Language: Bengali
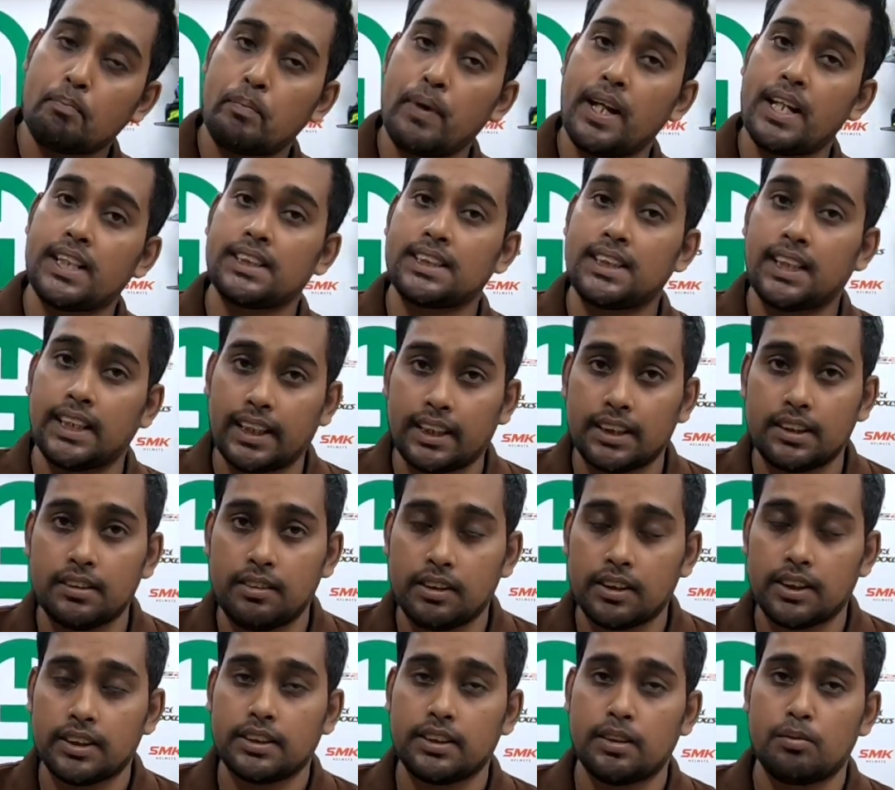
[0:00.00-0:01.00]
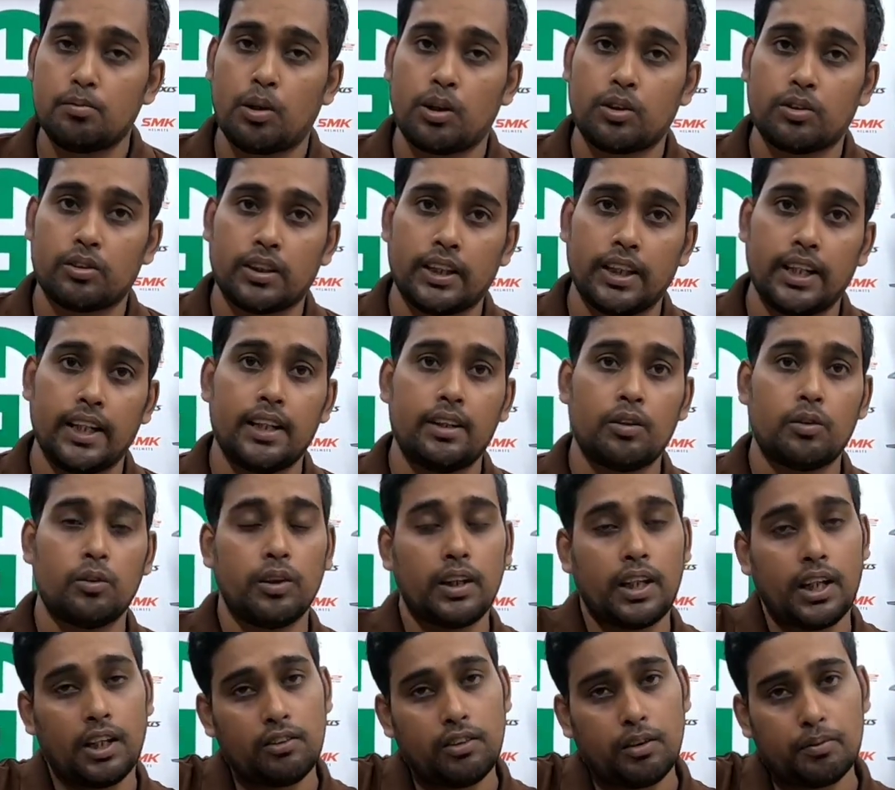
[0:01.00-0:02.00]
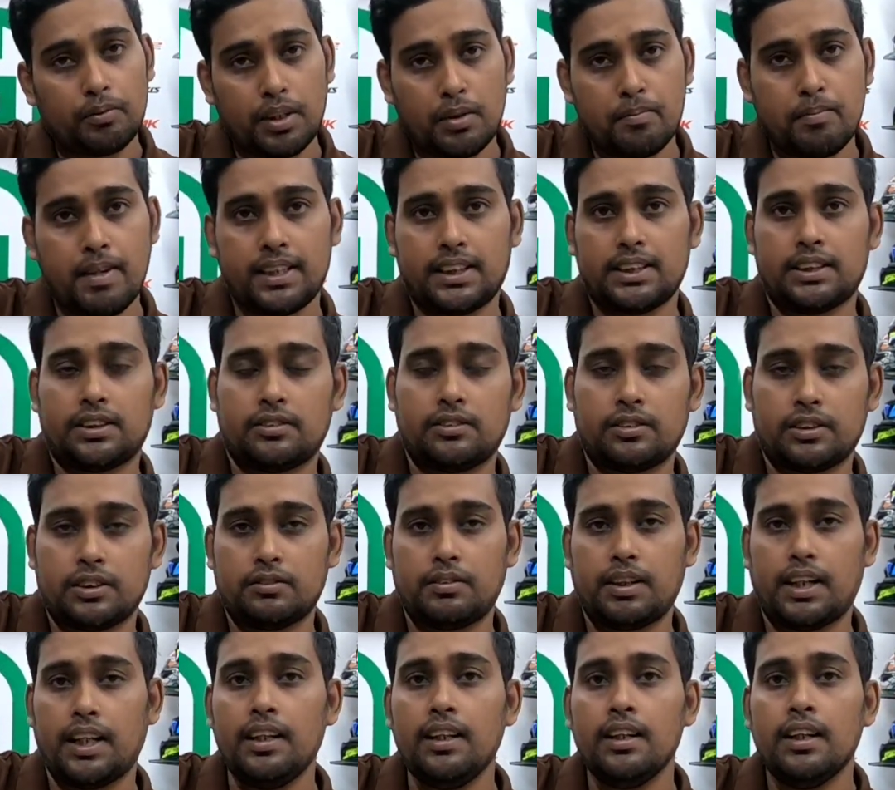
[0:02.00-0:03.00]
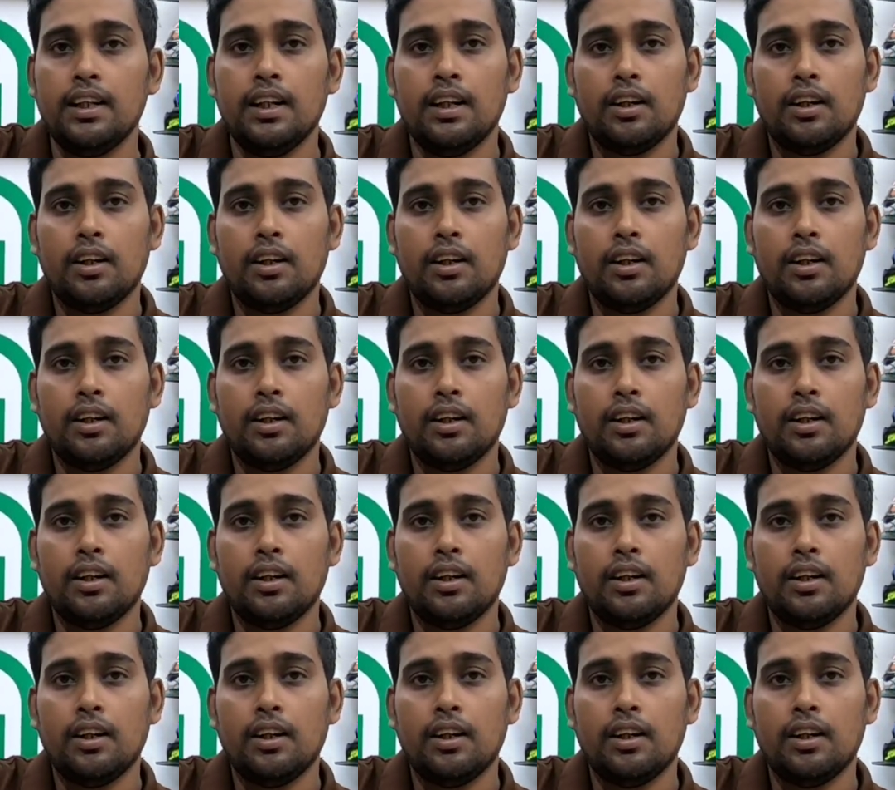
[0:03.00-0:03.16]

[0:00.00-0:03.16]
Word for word: পেজটা দেখতে পারতেছেন মোটোগ্রেনের ওইখানেও আপনারা মেসেজ করতে পারেন